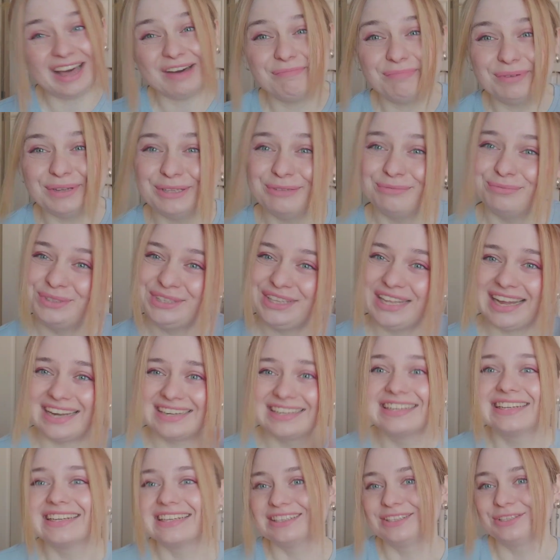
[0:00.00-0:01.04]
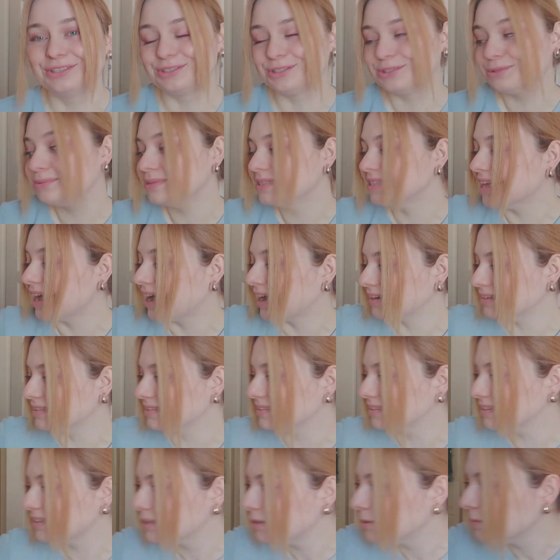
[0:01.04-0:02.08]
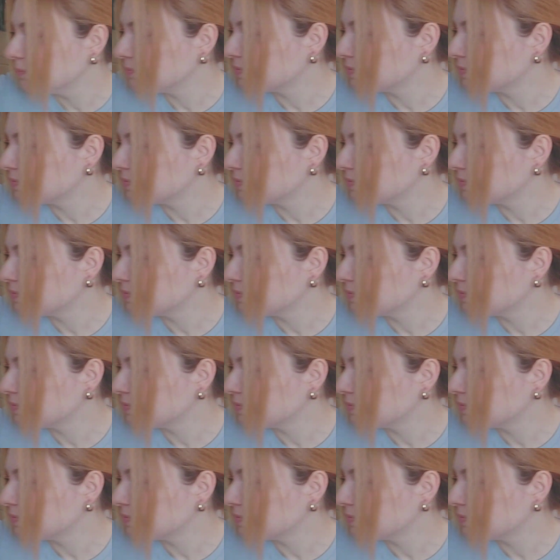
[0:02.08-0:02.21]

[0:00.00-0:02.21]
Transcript: Ne yapalım bunlardan alıyoruz biz de artık.